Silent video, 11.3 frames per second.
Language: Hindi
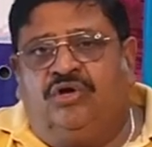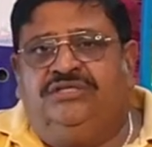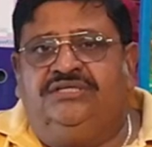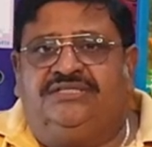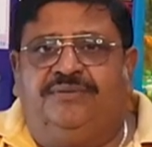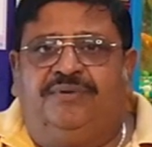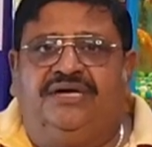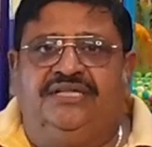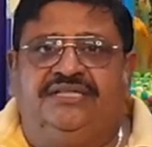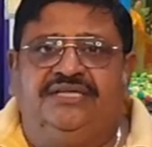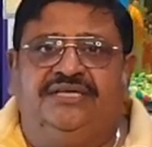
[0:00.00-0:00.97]
और जिसकी
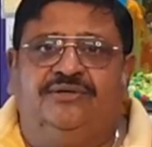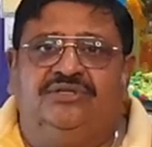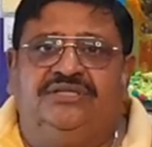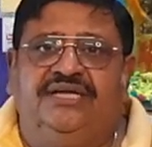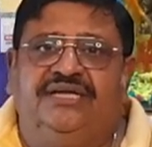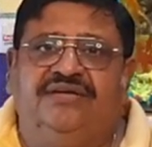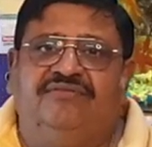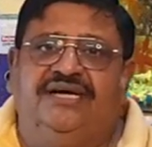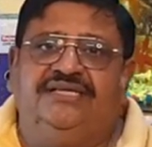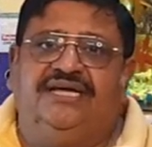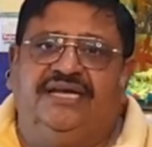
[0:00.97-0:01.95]
परिणति ये होती है कि
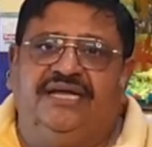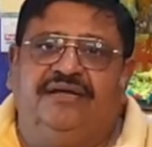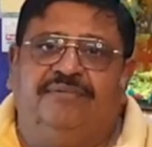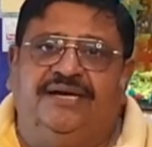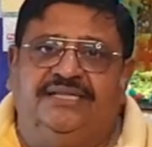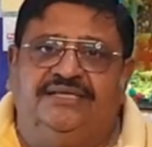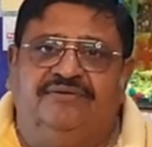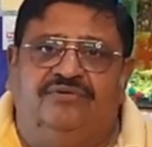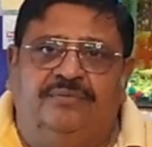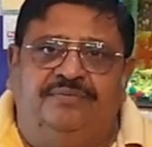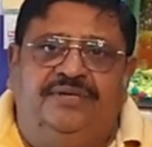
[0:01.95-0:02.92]
वहाँ जाने के बाद
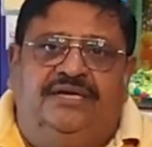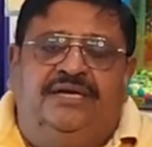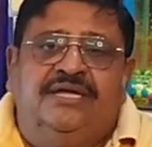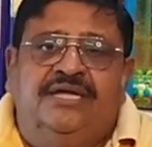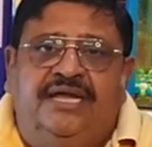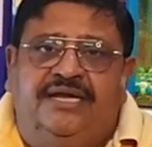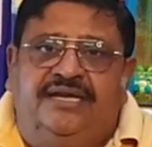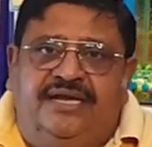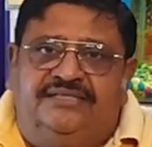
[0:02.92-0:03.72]
जब वो अपने एक